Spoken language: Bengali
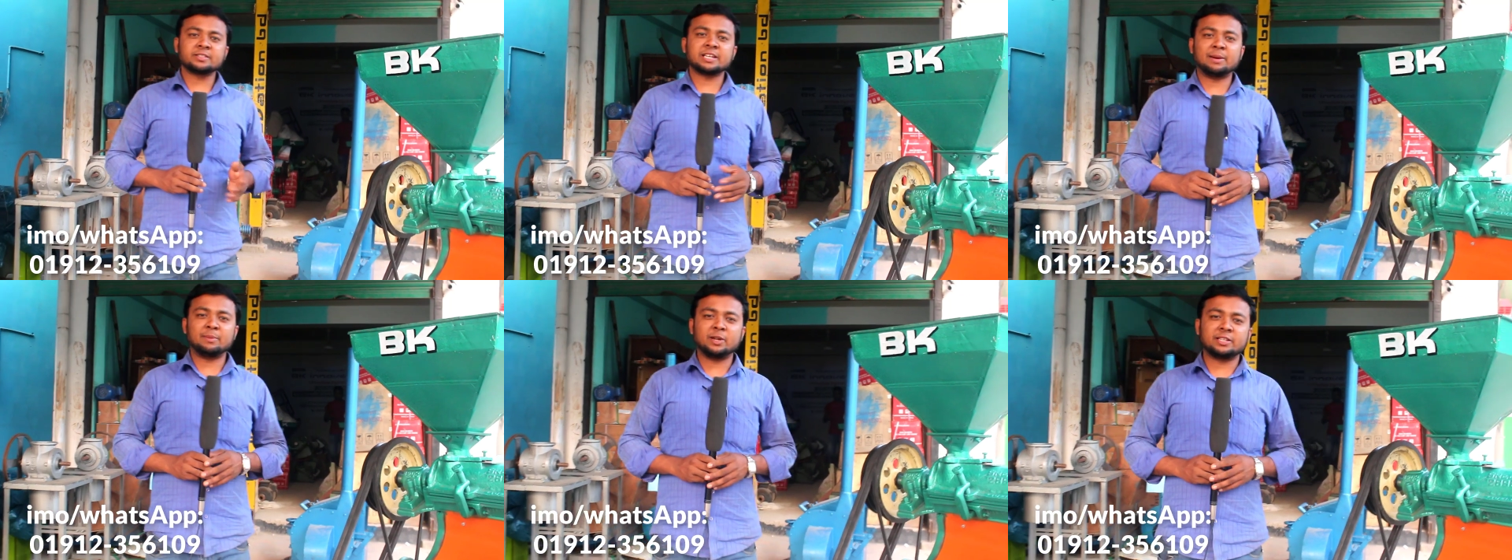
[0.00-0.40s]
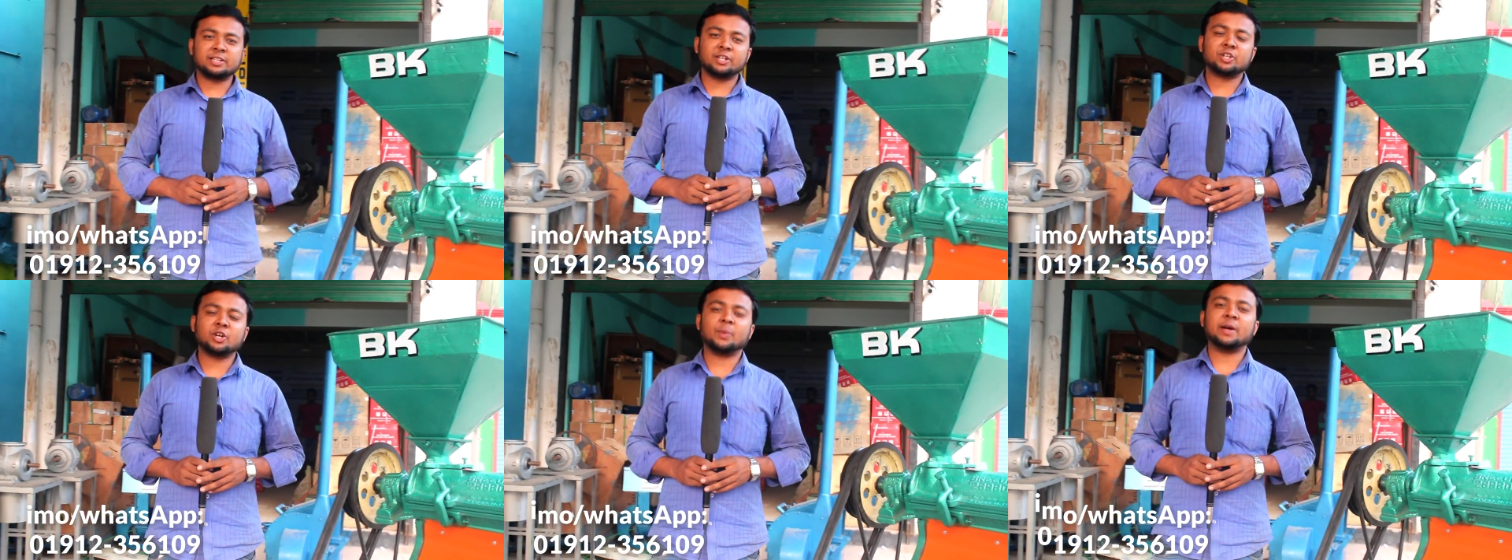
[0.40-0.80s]
ভিউয়ার্স কেমন
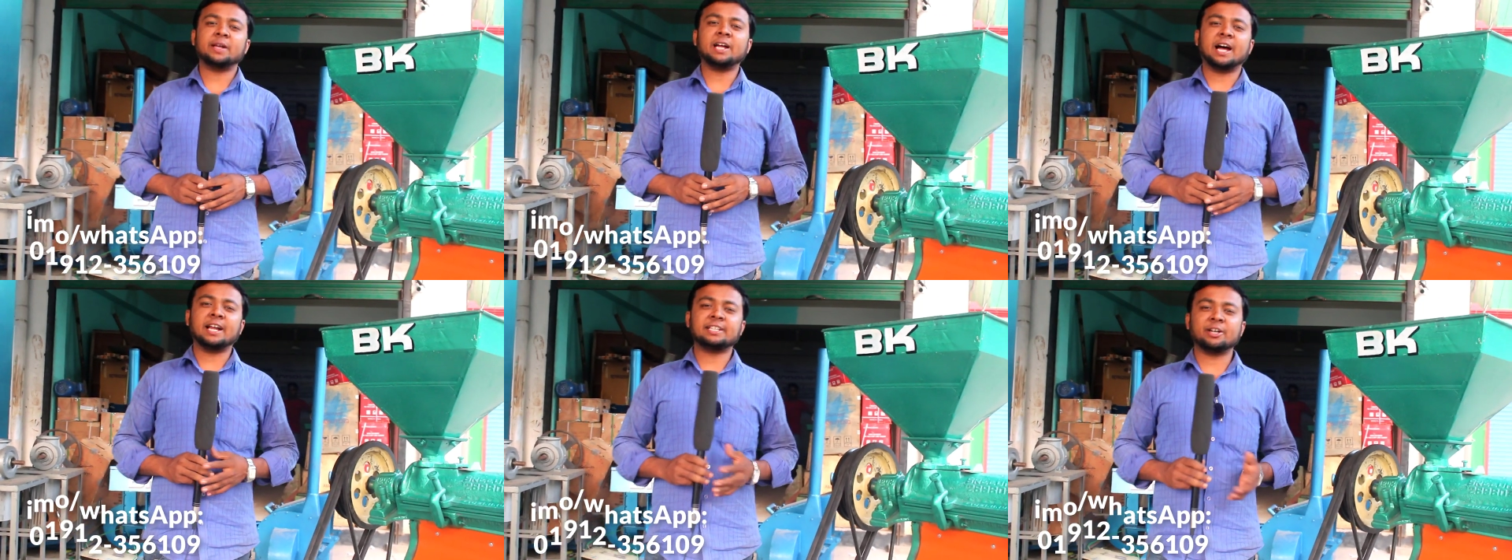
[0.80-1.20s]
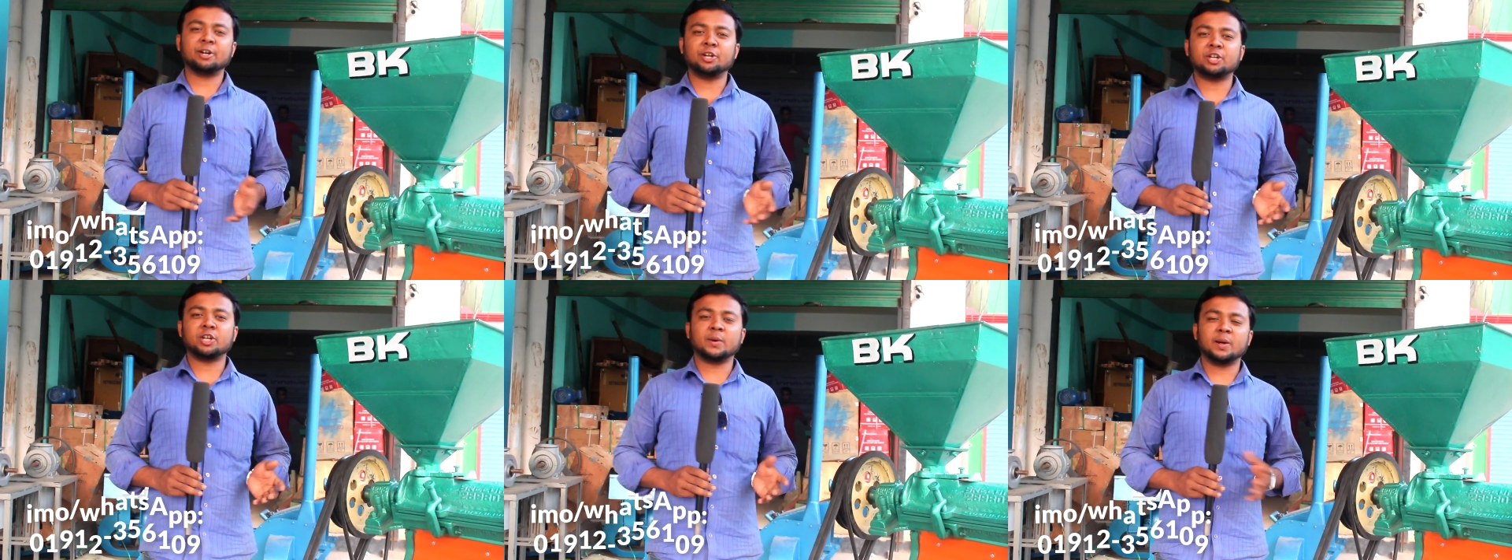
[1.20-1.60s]
আছেন সবাই আশা
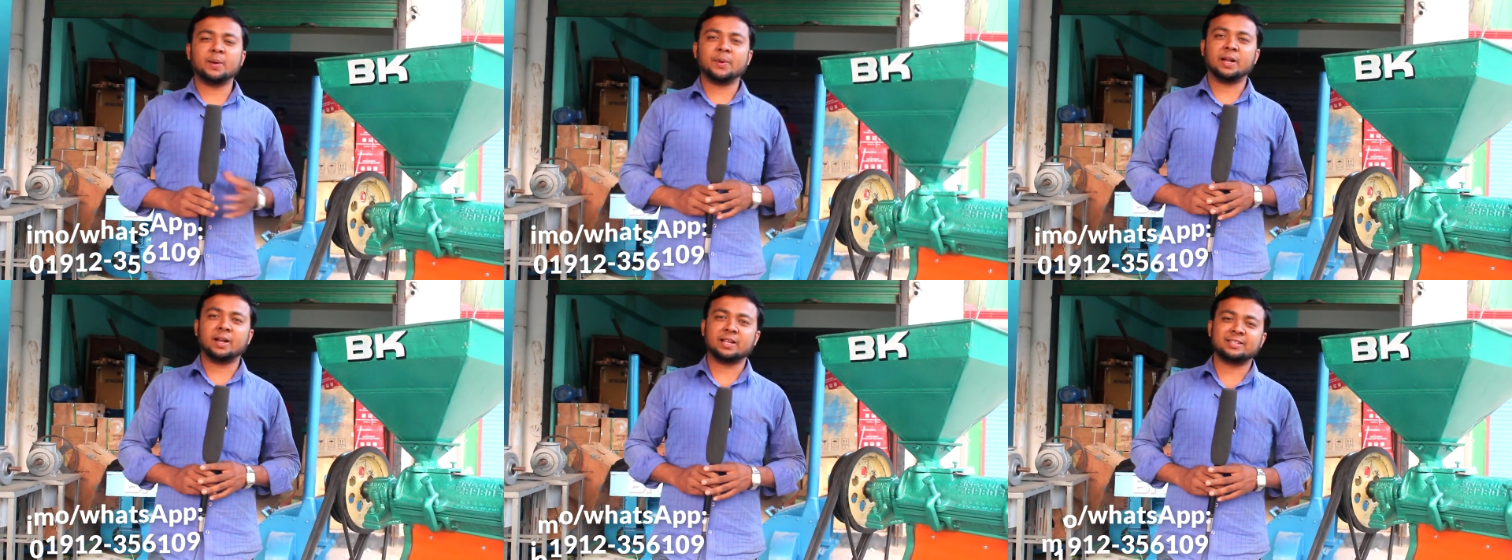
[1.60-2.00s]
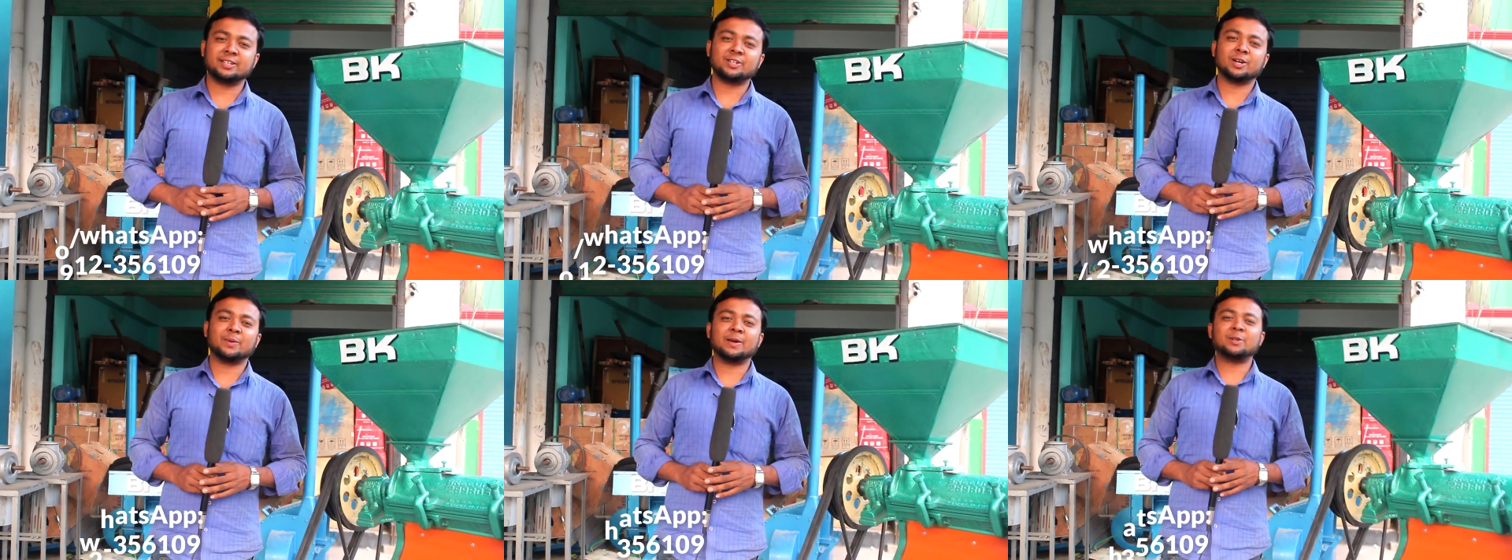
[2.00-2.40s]
করি সবাই ভালো
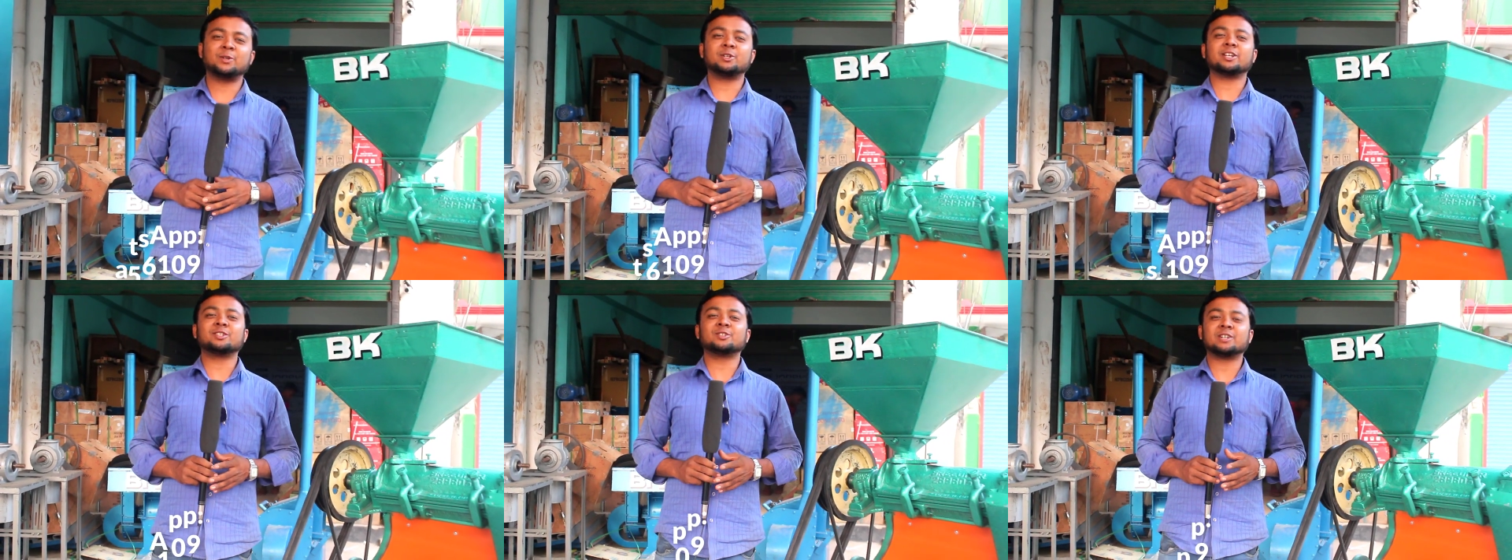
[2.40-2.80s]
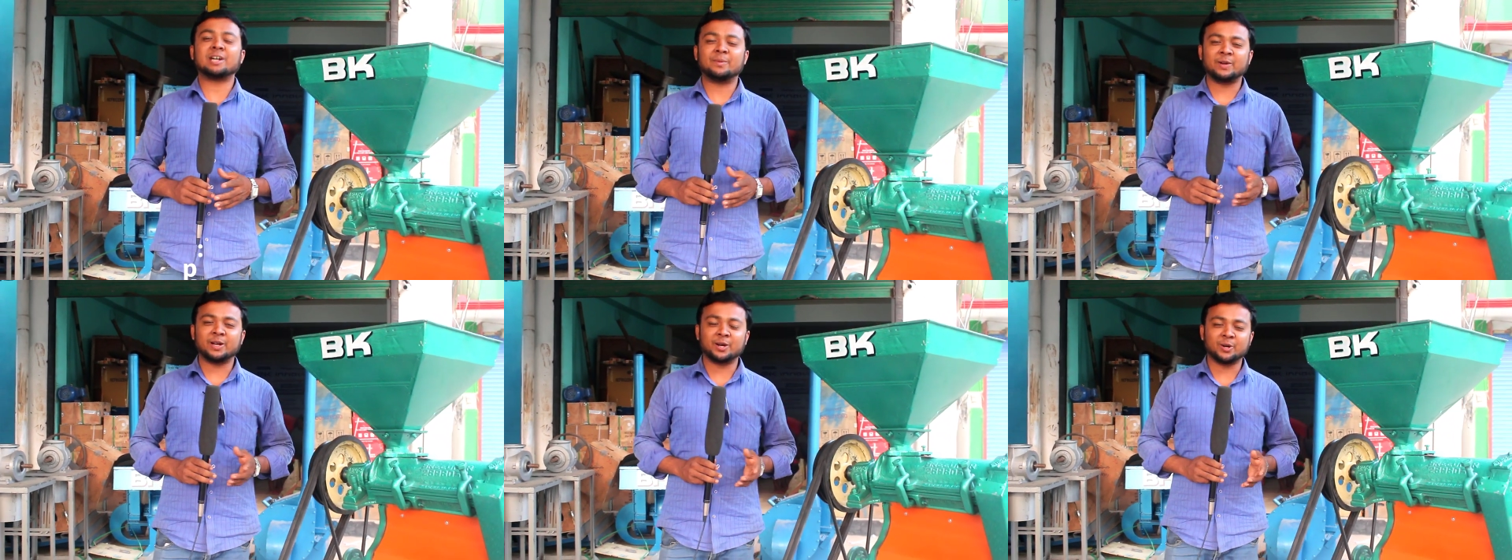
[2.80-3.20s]
আছেন সবার সুস্বাস্থ্য
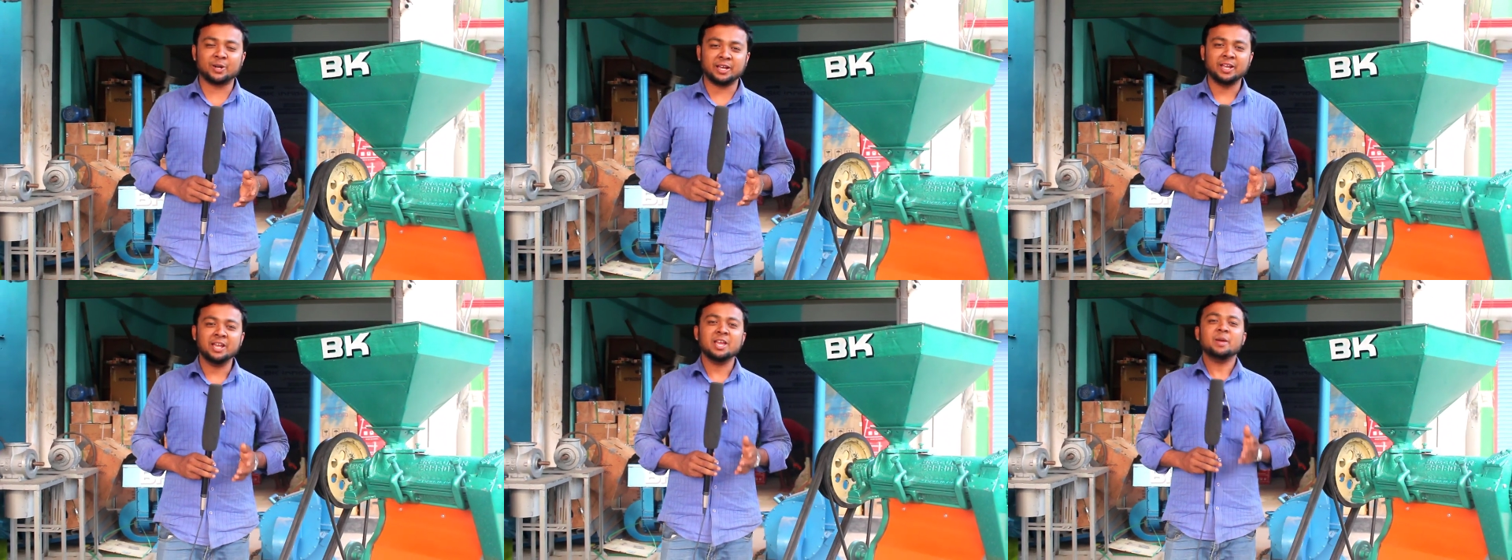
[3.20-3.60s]
কামনা করে